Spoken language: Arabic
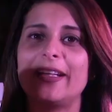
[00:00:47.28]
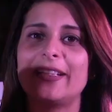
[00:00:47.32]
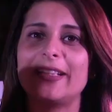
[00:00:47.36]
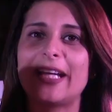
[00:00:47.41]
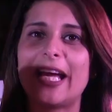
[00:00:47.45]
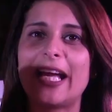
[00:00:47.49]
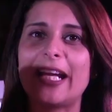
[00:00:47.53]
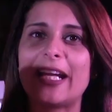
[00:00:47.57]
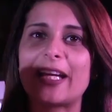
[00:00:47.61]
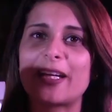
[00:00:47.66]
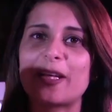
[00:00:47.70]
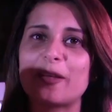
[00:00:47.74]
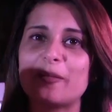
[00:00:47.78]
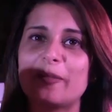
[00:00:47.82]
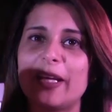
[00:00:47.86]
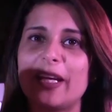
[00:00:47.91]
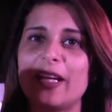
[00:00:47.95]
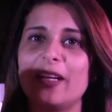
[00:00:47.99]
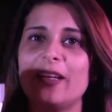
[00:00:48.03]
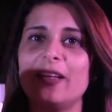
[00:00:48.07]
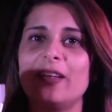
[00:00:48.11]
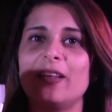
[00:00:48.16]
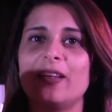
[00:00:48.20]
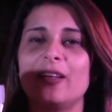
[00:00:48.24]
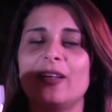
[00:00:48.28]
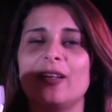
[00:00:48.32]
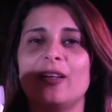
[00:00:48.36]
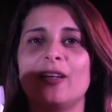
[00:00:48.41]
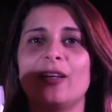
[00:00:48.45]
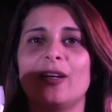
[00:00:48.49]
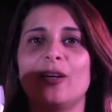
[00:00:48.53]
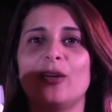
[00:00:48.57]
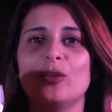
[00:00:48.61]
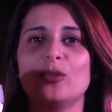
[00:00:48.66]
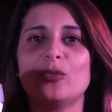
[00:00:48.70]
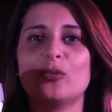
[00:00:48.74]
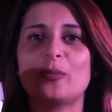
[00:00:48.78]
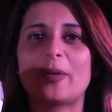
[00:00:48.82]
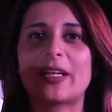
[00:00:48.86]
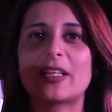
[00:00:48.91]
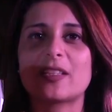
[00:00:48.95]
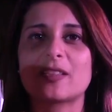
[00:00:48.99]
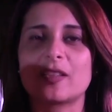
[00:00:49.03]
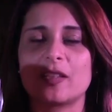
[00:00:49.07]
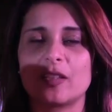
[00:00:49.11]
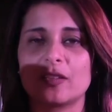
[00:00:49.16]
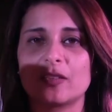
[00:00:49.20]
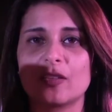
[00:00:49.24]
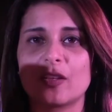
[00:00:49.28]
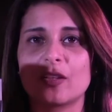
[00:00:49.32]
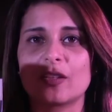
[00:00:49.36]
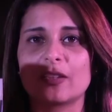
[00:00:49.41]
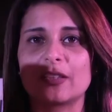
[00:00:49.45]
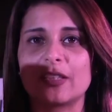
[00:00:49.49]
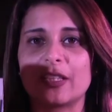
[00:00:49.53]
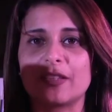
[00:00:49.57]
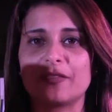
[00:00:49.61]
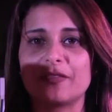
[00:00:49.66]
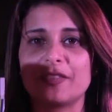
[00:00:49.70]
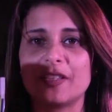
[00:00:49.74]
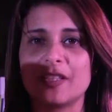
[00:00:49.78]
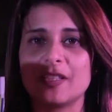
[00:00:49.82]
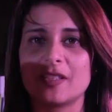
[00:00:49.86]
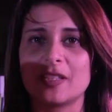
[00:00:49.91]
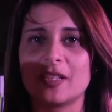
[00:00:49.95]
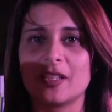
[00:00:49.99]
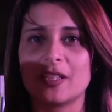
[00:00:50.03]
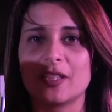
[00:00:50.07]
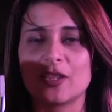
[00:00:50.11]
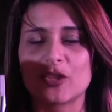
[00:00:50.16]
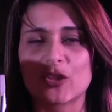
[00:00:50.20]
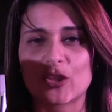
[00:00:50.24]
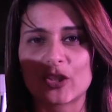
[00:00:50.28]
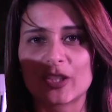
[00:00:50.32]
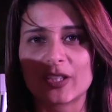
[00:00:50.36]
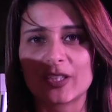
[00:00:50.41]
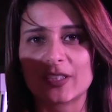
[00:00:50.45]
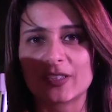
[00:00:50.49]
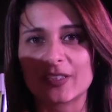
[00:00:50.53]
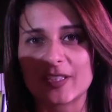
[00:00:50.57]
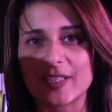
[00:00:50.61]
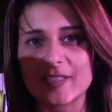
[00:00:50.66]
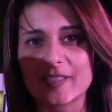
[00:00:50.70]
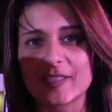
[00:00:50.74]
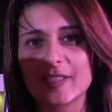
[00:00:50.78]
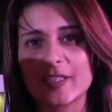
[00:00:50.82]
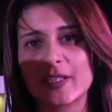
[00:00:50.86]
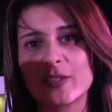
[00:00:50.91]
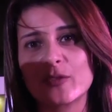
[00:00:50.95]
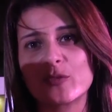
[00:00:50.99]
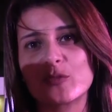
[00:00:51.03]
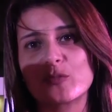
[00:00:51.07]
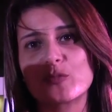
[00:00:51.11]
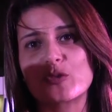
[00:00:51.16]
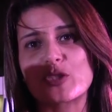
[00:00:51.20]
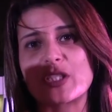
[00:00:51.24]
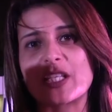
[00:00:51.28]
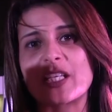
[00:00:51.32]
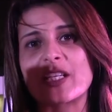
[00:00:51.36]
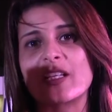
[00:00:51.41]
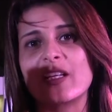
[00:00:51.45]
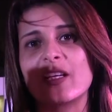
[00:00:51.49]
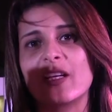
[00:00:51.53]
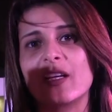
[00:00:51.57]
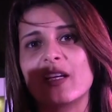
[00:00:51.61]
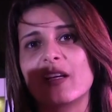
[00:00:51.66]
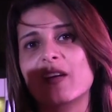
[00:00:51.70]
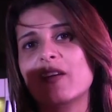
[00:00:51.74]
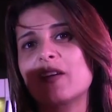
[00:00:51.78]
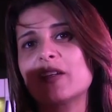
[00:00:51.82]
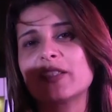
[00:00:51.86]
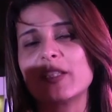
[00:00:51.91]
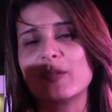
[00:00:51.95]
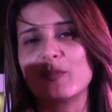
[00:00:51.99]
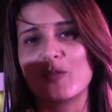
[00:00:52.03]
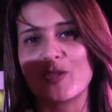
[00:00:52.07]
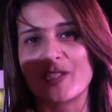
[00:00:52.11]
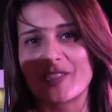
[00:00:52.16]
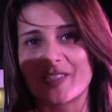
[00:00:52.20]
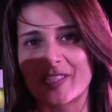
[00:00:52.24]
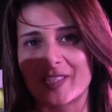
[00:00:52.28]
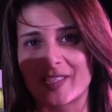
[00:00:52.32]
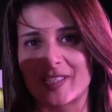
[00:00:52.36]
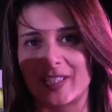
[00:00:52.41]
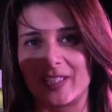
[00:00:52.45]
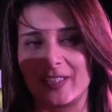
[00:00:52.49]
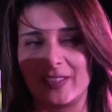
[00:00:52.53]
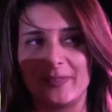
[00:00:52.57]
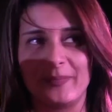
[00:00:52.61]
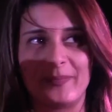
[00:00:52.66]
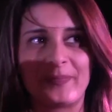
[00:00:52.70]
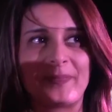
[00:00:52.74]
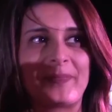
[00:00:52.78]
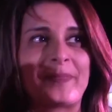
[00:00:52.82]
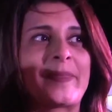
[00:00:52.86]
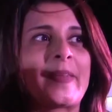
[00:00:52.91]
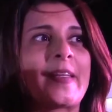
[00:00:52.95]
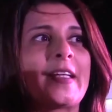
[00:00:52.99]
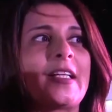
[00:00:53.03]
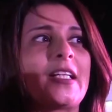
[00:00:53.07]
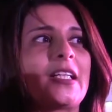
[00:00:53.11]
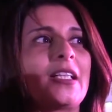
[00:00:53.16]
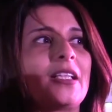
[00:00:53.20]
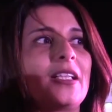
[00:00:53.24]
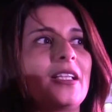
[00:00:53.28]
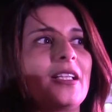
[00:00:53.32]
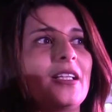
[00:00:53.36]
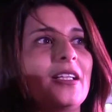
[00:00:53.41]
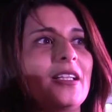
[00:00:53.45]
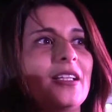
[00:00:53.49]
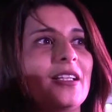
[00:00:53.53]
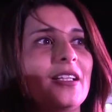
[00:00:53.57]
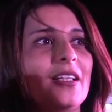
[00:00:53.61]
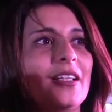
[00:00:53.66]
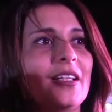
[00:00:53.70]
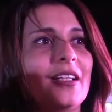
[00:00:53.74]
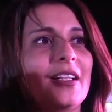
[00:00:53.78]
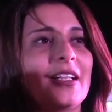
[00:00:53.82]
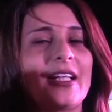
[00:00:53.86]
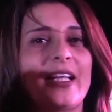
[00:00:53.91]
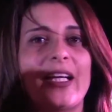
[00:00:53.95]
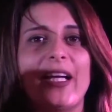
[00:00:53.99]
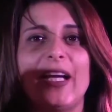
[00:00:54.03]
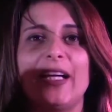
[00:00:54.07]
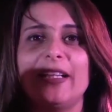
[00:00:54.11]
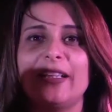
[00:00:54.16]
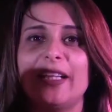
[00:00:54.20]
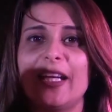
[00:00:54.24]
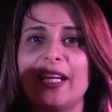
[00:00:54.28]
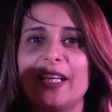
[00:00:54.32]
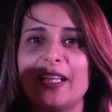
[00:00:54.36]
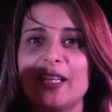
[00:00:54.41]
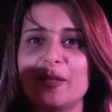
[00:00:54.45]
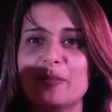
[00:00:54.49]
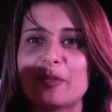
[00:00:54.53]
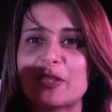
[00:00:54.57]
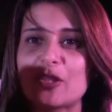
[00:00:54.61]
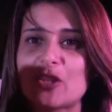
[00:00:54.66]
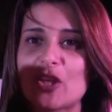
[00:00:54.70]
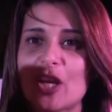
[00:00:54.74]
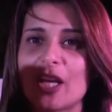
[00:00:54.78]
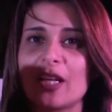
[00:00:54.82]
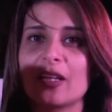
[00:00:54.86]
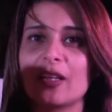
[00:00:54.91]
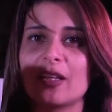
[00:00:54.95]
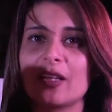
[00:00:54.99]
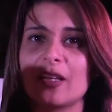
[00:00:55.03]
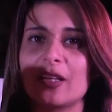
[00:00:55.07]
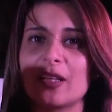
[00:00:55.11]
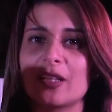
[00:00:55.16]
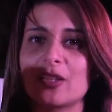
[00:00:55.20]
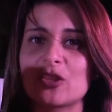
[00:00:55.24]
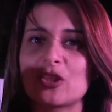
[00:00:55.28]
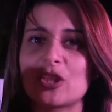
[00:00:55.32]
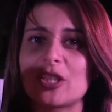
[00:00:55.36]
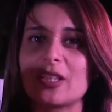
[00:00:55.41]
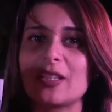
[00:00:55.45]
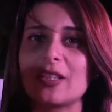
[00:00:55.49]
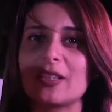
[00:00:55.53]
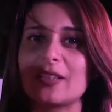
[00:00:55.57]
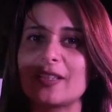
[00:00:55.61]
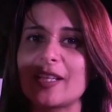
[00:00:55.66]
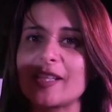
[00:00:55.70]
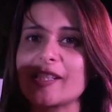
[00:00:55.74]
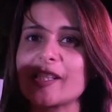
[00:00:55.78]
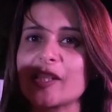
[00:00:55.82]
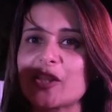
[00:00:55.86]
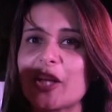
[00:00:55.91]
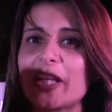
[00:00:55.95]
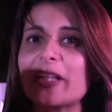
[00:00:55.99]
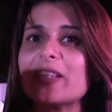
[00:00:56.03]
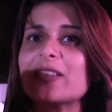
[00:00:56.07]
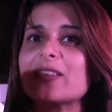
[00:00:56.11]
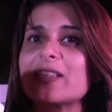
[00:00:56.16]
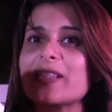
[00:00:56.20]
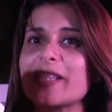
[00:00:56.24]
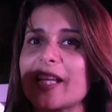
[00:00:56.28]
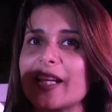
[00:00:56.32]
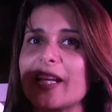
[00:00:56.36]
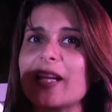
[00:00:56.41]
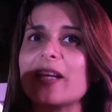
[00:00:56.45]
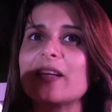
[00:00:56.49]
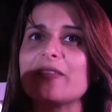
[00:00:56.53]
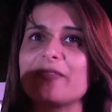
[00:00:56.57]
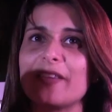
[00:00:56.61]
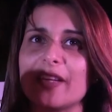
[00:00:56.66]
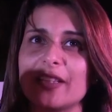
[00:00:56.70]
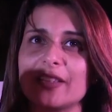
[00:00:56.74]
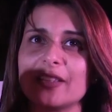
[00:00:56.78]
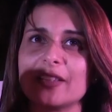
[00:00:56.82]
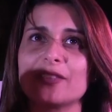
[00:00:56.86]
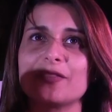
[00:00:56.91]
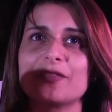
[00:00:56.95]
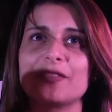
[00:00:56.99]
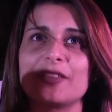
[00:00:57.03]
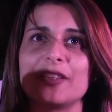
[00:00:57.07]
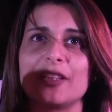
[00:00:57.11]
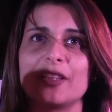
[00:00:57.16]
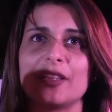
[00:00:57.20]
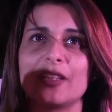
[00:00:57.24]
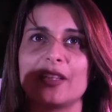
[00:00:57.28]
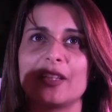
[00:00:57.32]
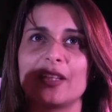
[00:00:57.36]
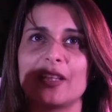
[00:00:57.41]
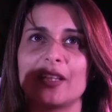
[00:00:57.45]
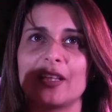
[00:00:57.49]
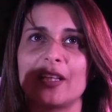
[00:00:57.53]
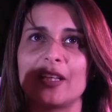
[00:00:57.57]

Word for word: آه، نهلة كمال آه، عضو مجلس الإدارة التنفيذي لشركة نسلي ومدير العلاقات المؤسسية آه، احنا هنا بنشارك شركه نسلي شركة السنه اللي فاتت في